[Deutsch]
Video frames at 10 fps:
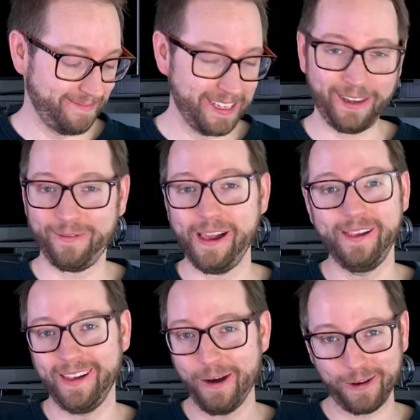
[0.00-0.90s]
Ich falle
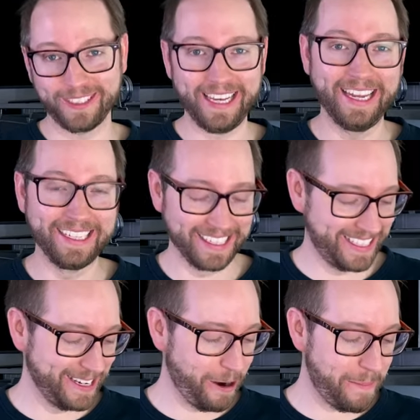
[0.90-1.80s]
auch sehr in diese
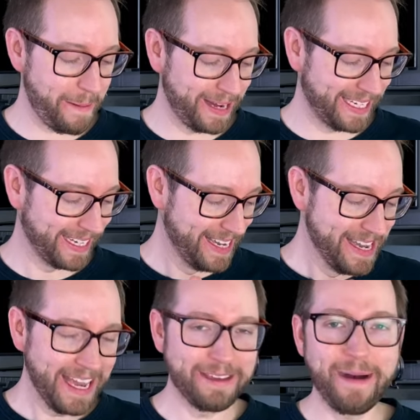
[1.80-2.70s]
Zielgruppe, aber ich,
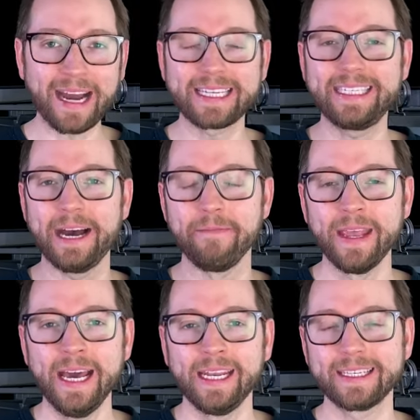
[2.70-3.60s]
ich mag es sehr.
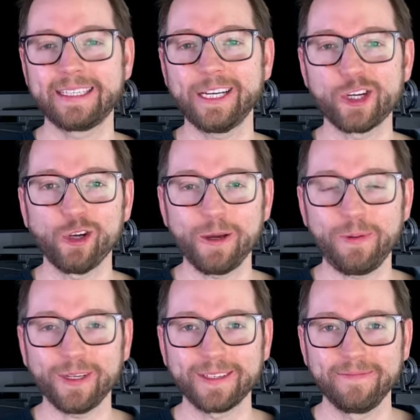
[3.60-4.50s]
Das ist der
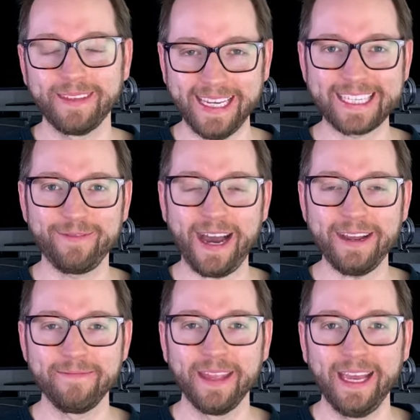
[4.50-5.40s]
Schulterpot G2.
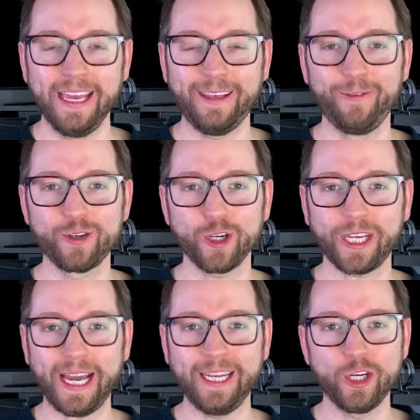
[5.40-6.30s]
Ich wünsche euch
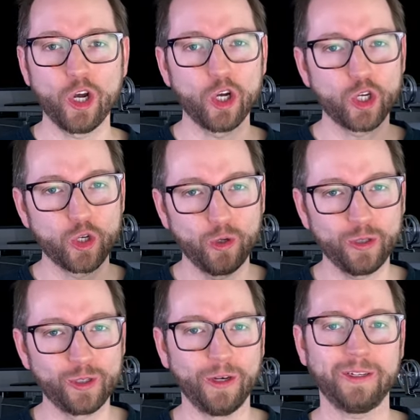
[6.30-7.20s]
einen schönen
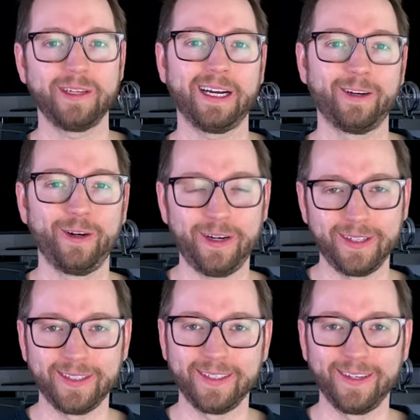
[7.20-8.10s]
Sonntag noch
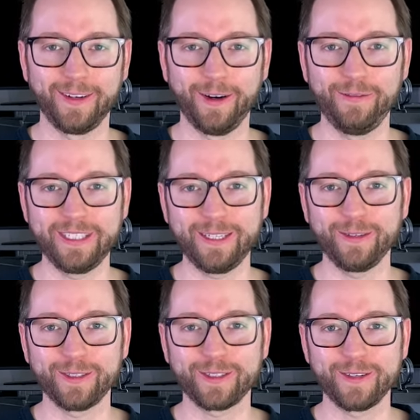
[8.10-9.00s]
und wir sehen
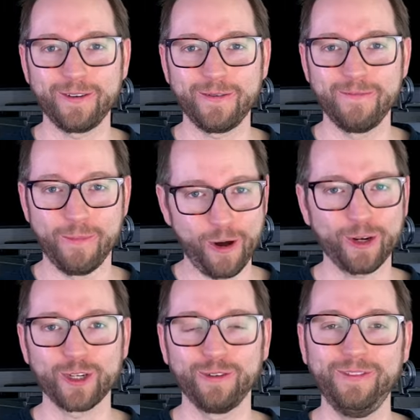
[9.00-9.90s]
uns morgen
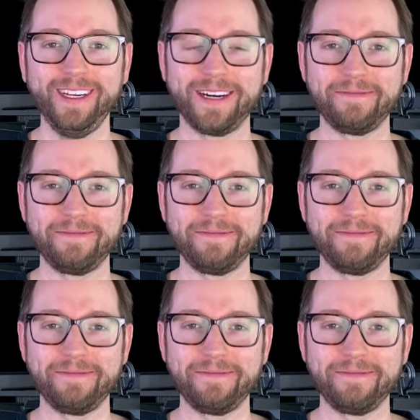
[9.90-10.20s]
schon wieder.